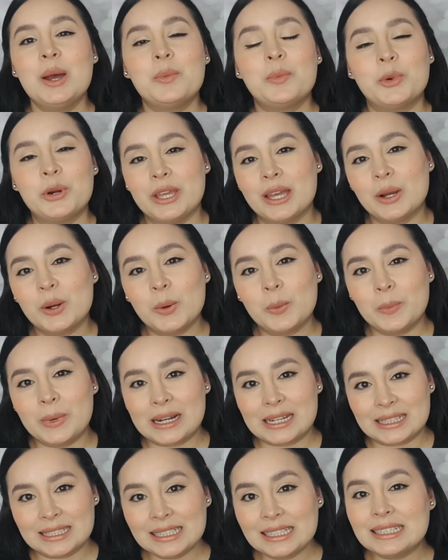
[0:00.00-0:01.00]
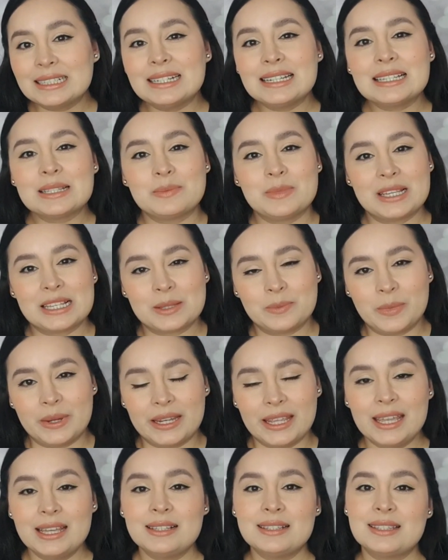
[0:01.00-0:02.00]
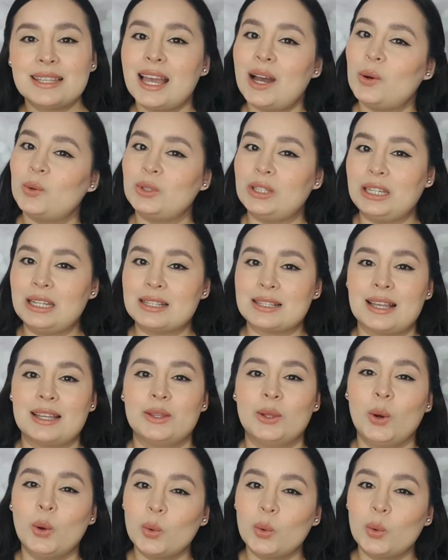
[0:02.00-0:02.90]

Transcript: Voy a compartirles mi experiencia utilizando